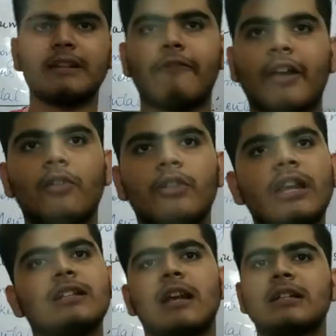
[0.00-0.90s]
डिफाइन हो रही
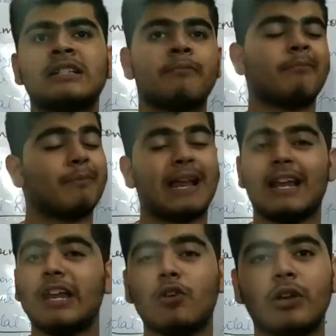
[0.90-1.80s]
है ना जब
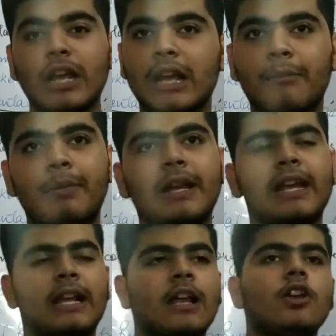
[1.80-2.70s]
प्लानिंग हो रही है कंपनी
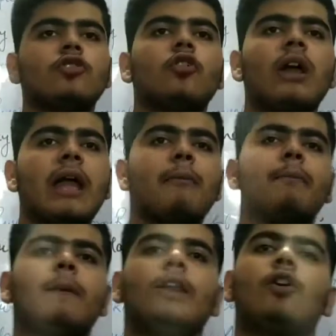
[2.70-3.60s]
के लिए तो
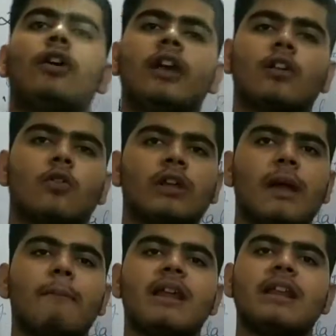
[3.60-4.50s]
एम्प्लॉयर को या
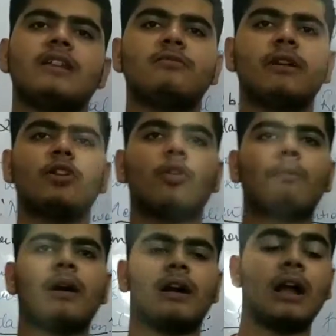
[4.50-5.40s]
मैनेजमेंट को
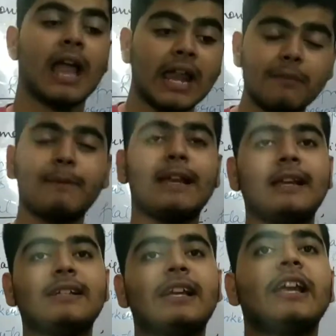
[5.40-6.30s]
हेल्प
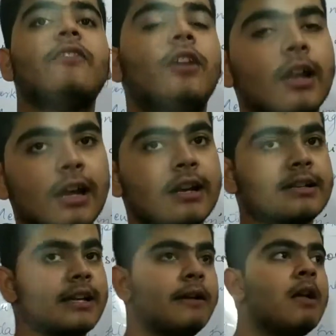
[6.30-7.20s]
लेनी चाहिए वर्कर
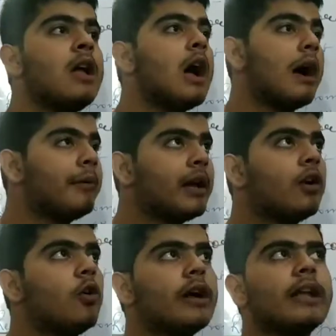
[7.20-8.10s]
से अब ये
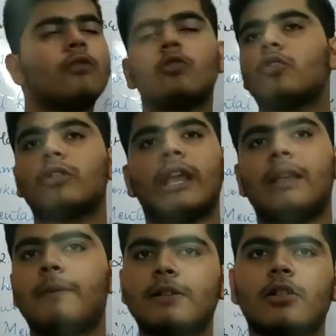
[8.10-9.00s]
कहोगे कि उनको तो
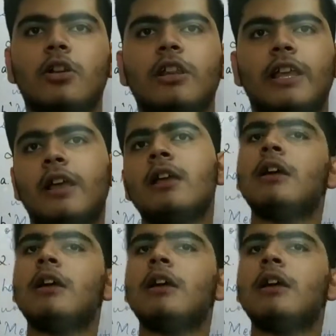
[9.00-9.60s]
हेल्प की जरूरत नहीं है